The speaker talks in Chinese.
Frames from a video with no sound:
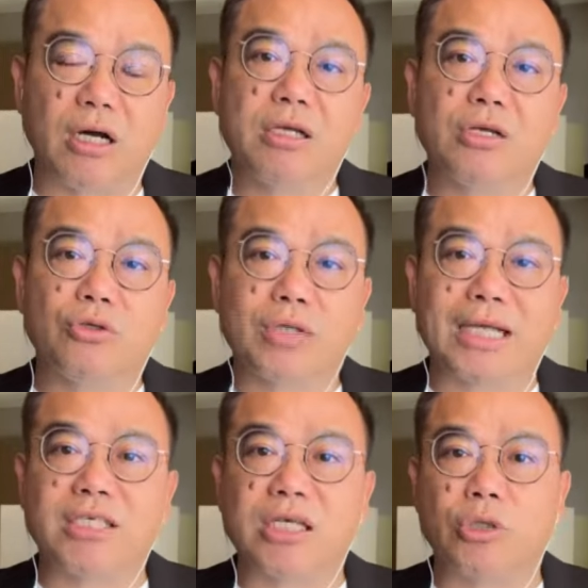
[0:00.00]
所以在现
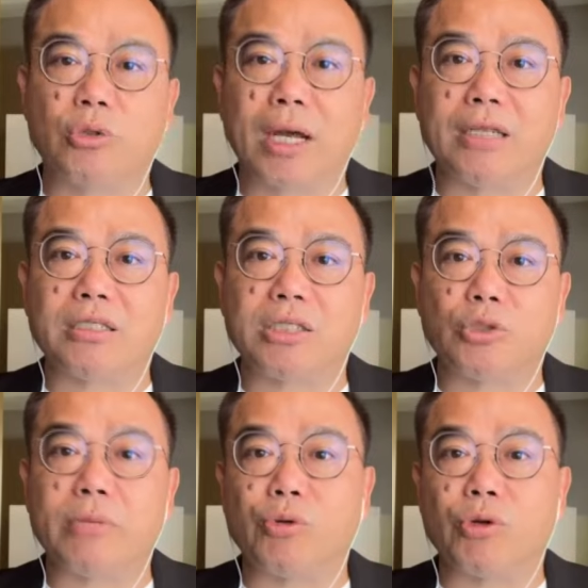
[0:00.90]
阶段呢，其实美
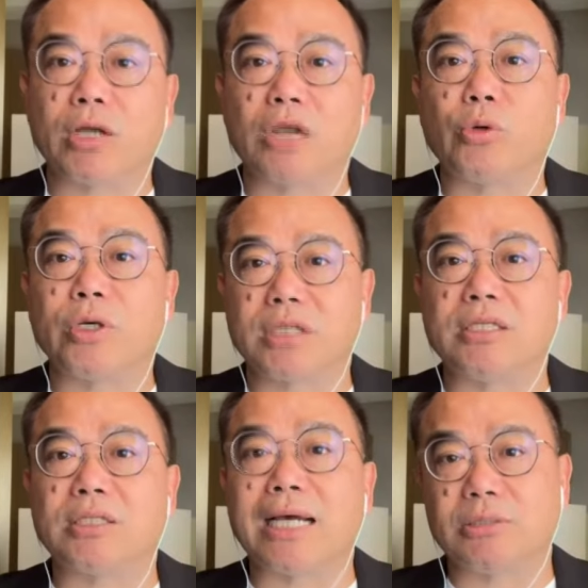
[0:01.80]
元到底会升值
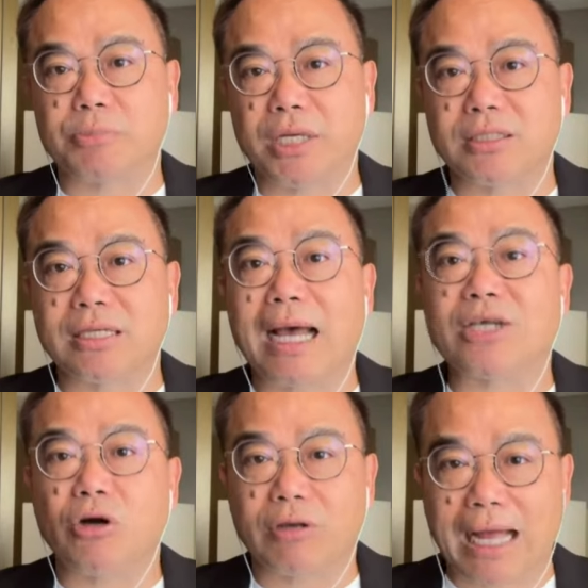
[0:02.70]
还是贬值，还是要
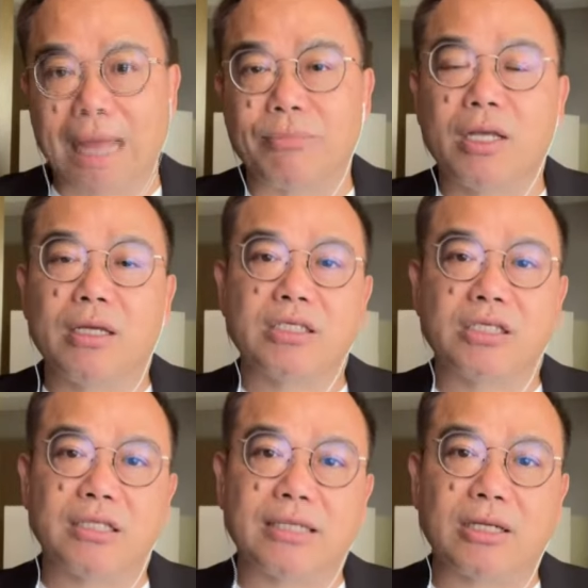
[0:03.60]
看现在
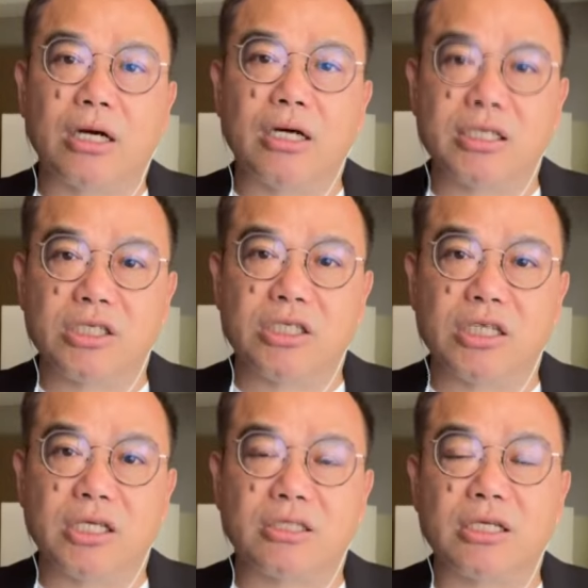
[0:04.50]
到二零一七年，
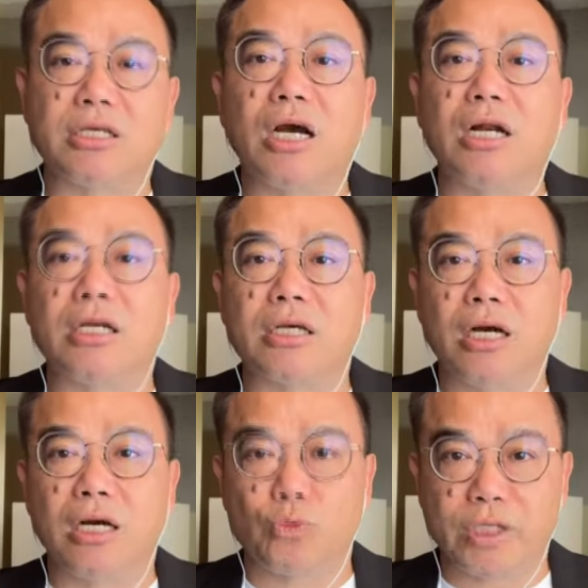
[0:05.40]
甚至二零二
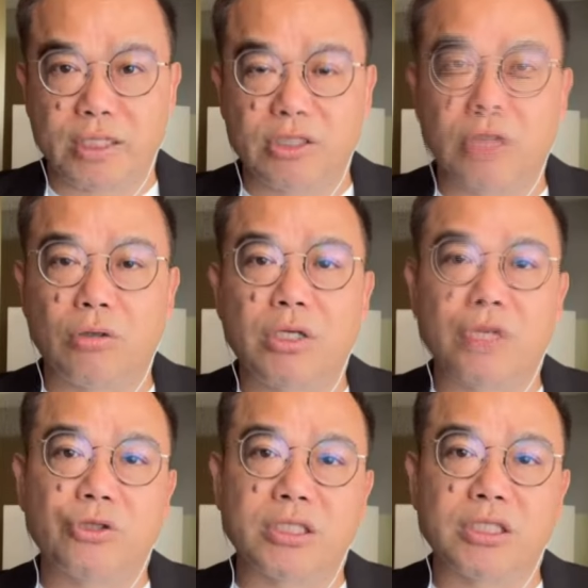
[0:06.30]
五年之后，
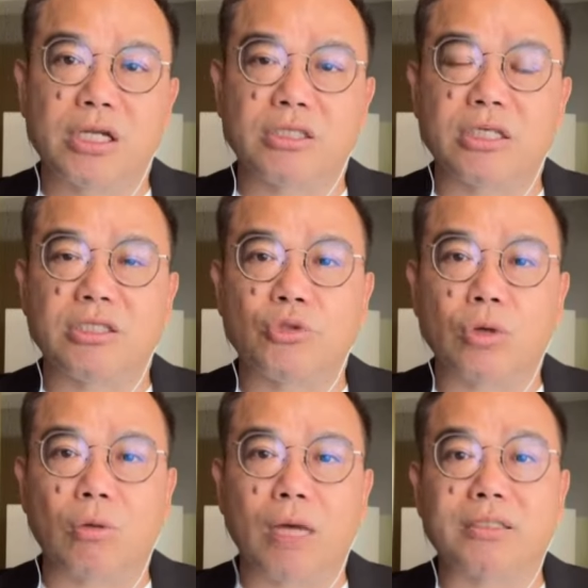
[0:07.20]
全世界的政经
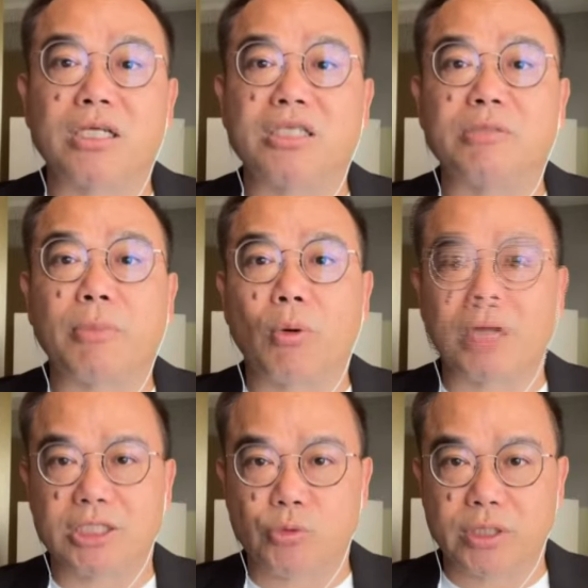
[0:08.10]
状况，甚至包括
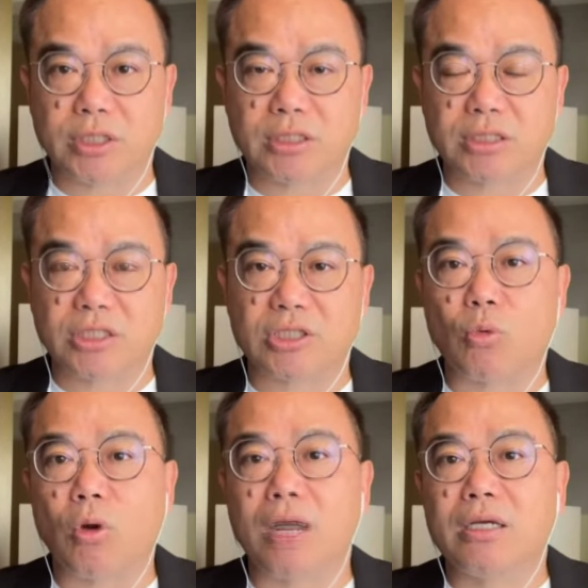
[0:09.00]
地缘政治的情
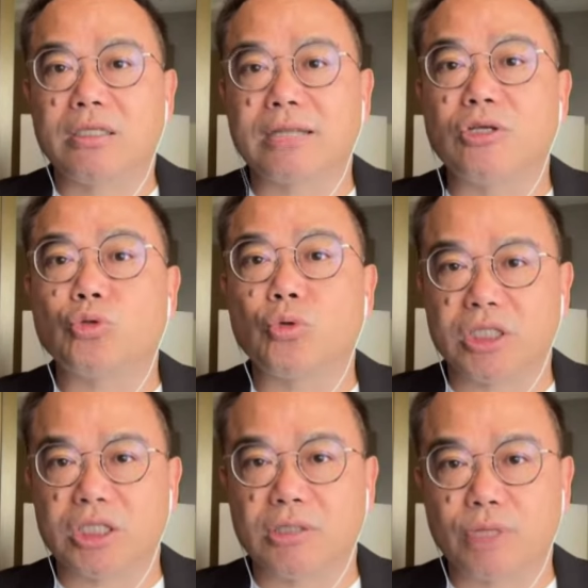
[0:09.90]
况，才能做
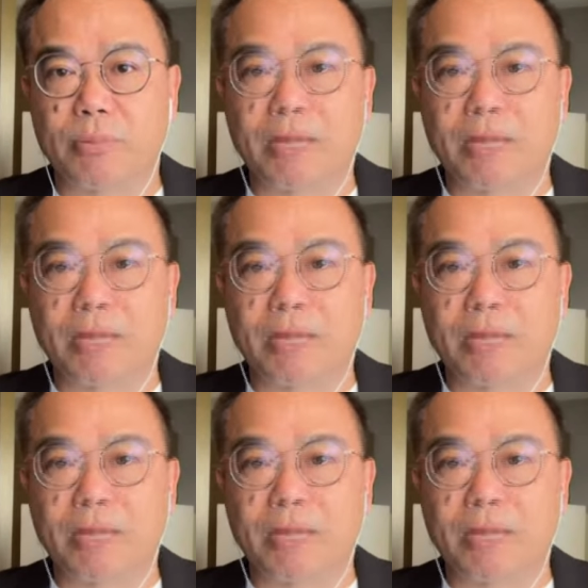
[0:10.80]
进一步的